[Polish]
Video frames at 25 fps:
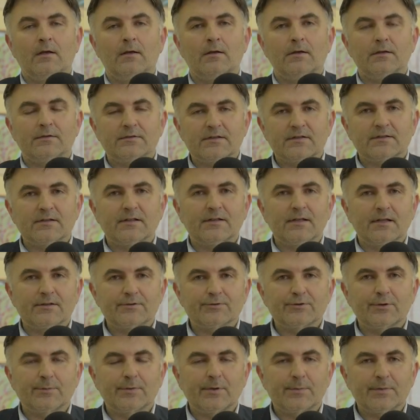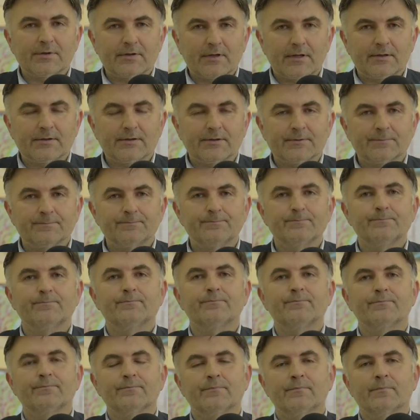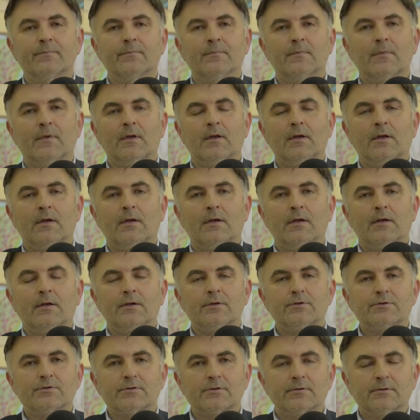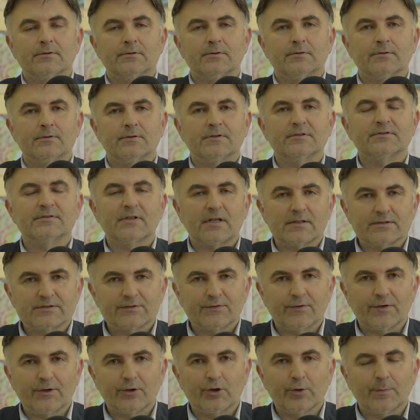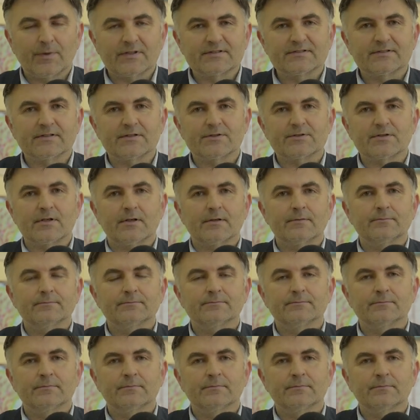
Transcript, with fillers: I chcę zadać Tobie pytanie, czy znasz swojego pasterza?